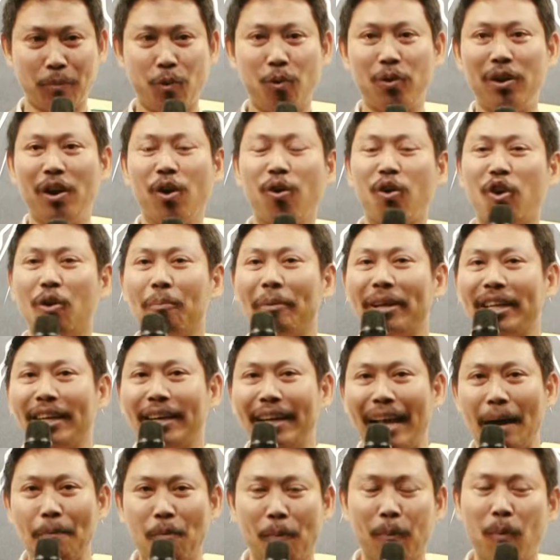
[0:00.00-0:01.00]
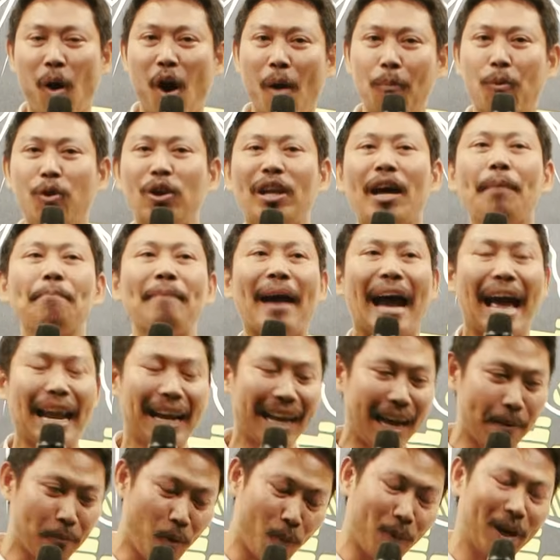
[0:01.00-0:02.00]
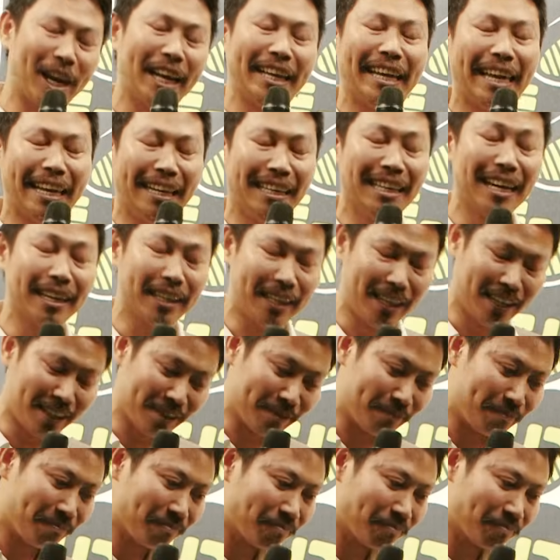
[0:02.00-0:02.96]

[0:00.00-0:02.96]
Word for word: พูดเรื่องคนไปเยอะแล้วผมขอพูดเรื่องหมาแล้วกันผมก็ละอินเรื่องนี้